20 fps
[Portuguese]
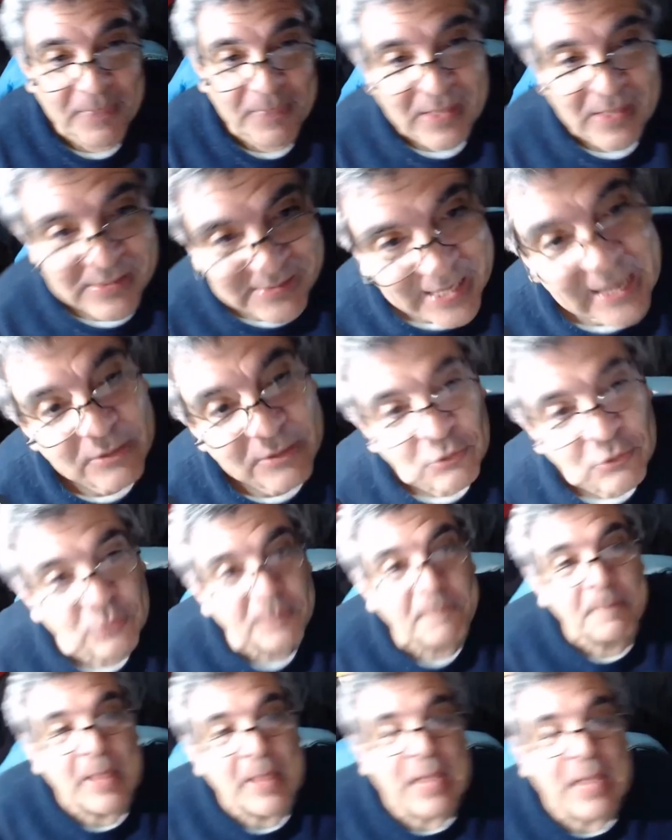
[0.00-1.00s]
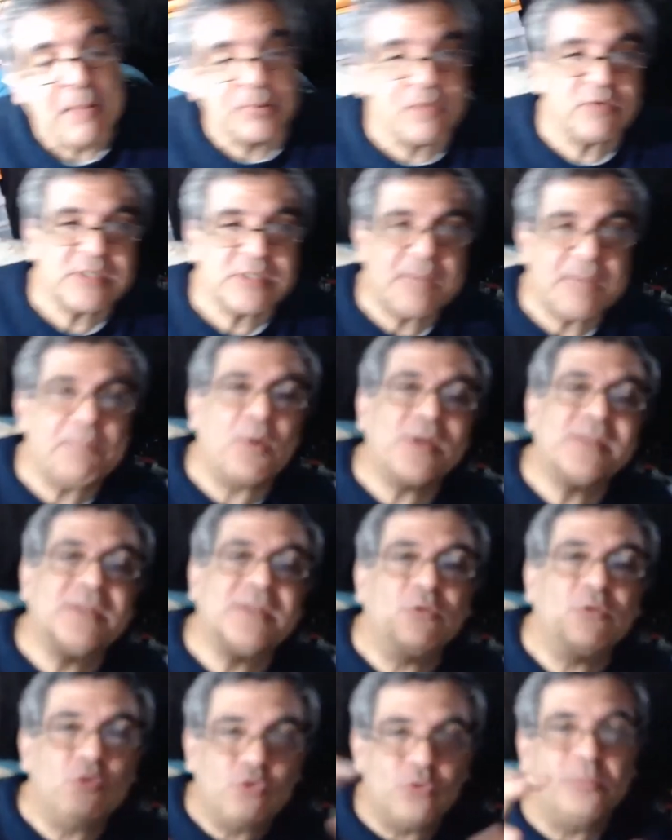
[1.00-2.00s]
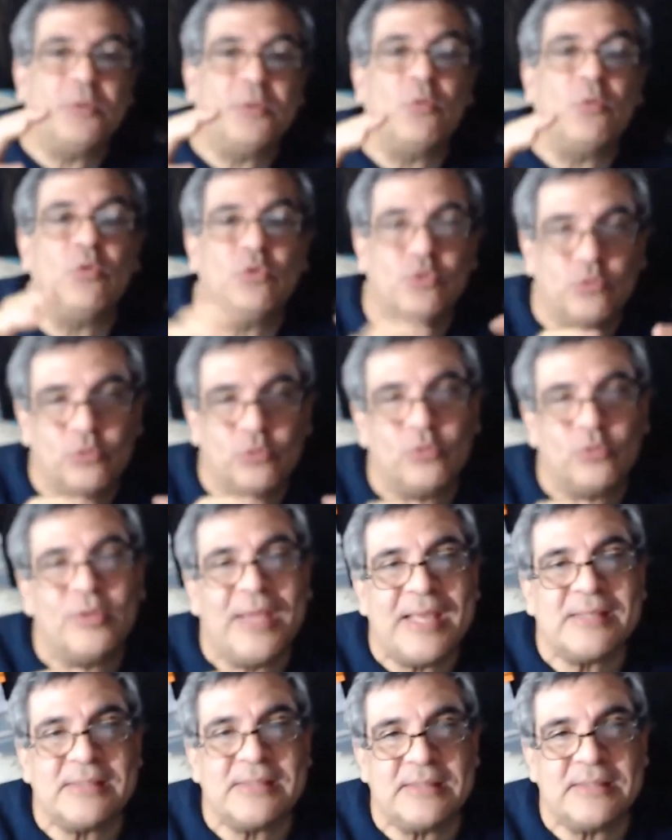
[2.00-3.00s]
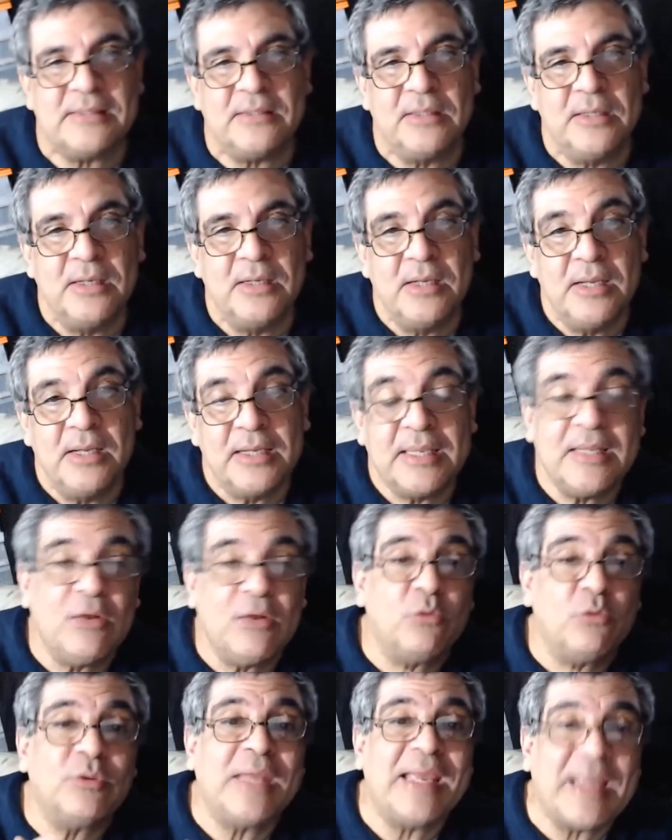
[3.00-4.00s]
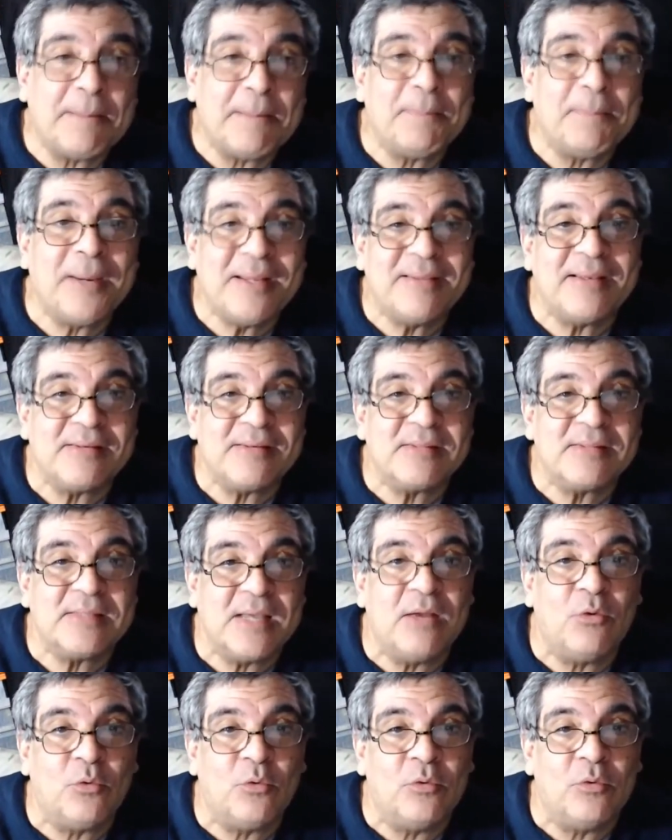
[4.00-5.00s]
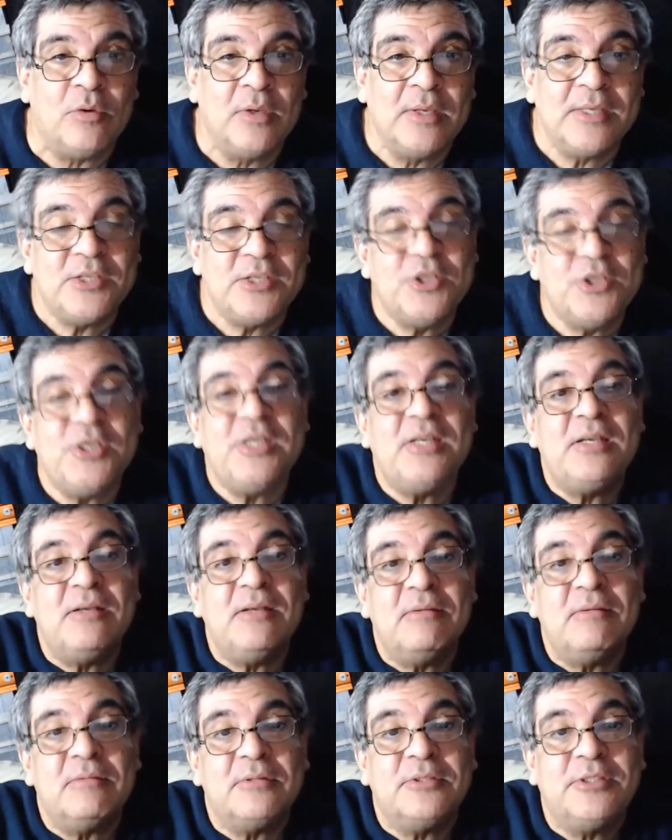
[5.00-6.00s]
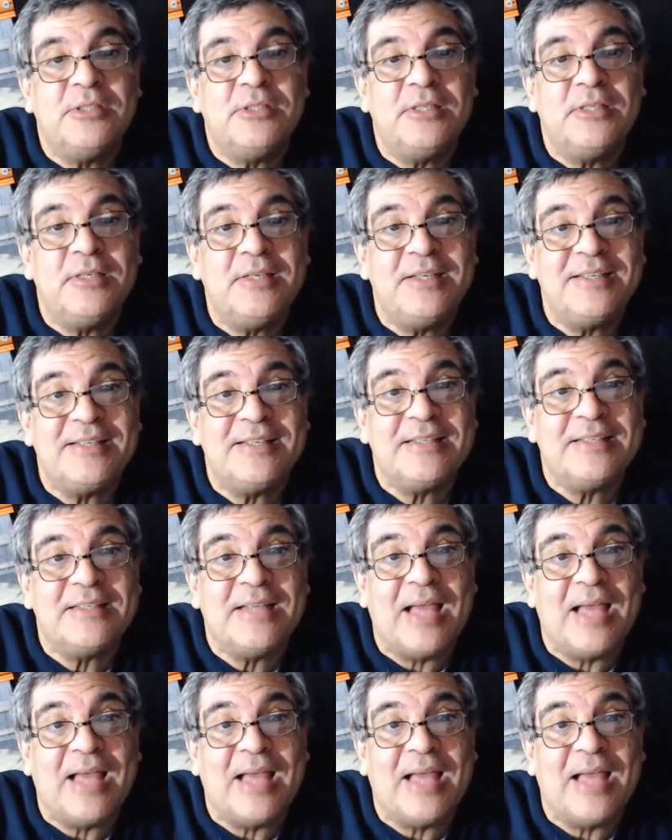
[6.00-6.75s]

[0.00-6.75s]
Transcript: Tá certo? Porque você pode ter um subconjunto desse que não tem a pretensão de, de